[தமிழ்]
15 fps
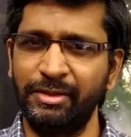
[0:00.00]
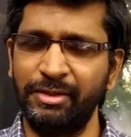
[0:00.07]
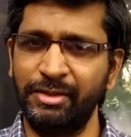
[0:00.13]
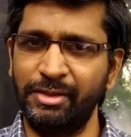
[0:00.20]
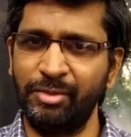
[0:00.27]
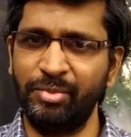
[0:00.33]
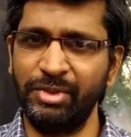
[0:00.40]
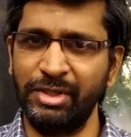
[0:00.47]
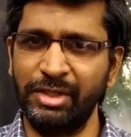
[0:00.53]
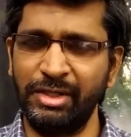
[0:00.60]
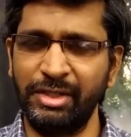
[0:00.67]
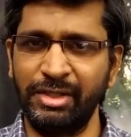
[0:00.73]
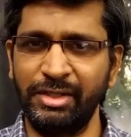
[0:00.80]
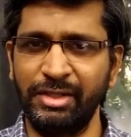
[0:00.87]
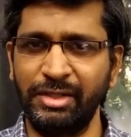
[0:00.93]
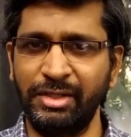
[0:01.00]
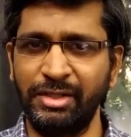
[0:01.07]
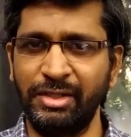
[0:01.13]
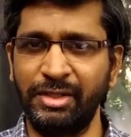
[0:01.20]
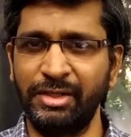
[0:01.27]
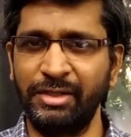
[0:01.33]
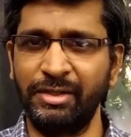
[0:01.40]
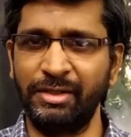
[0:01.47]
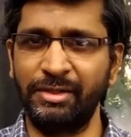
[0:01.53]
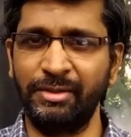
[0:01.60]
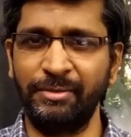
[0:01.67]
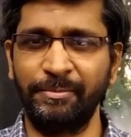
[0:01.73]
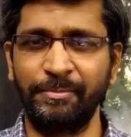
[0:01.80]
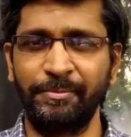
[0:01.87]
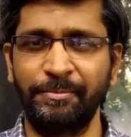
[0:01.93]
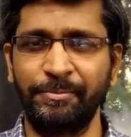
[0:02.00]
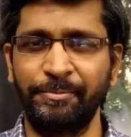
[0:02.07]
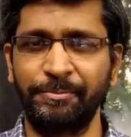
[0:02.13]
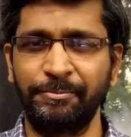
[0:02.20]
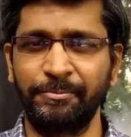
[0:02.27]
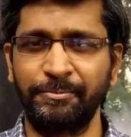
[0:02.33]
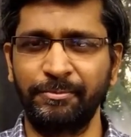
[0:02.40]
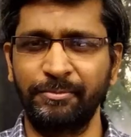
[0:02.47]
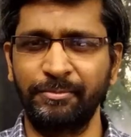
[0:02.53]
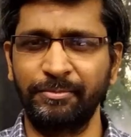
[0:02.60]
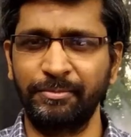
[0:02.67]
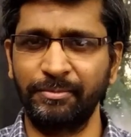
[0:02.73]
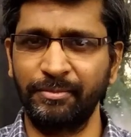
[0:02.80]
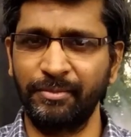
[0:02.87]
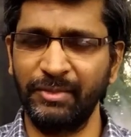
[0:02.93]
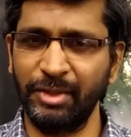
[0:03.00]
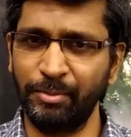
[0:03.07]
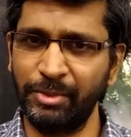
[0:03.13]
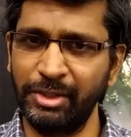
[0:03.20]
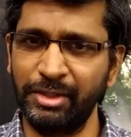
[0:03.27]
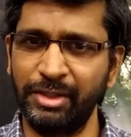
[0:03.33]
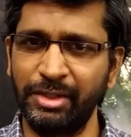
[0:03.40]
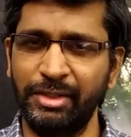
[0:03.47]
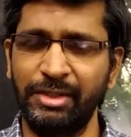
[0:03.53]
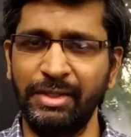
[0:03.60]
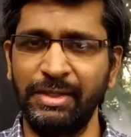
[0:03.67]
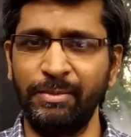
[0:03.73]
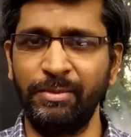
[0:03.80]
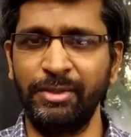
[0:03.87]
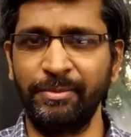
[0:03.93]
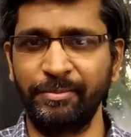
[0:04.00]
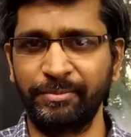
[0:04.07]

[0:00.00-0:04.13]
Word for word: இதற்கு பின்னாடி என்ன இருக்கின்றது அப்படின்ற கேள்வி